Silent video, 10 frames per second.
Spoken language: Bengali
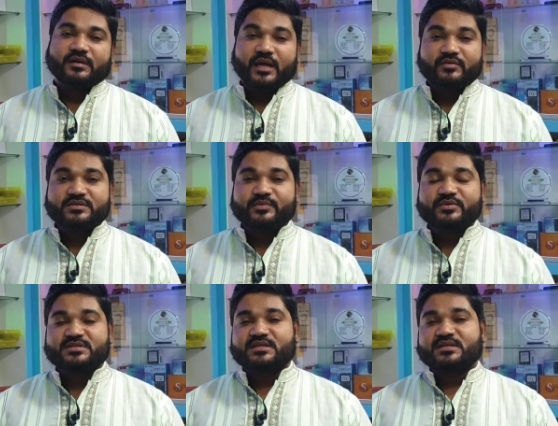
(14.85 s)
এখন যে
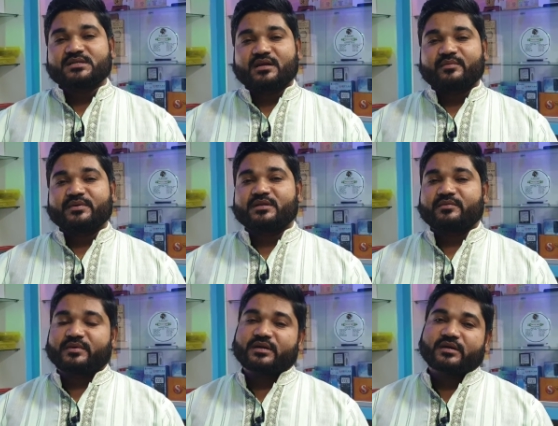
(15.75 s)
পরিস্থিতি সারা
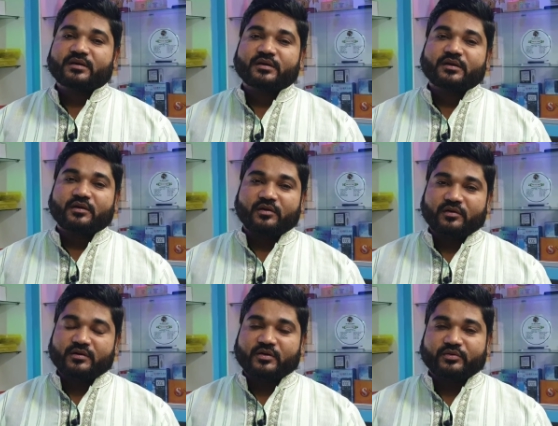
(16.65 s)
পৃথিবী
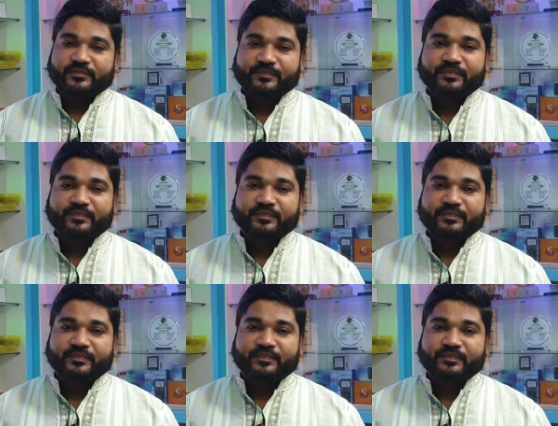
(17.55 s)
লকডাউন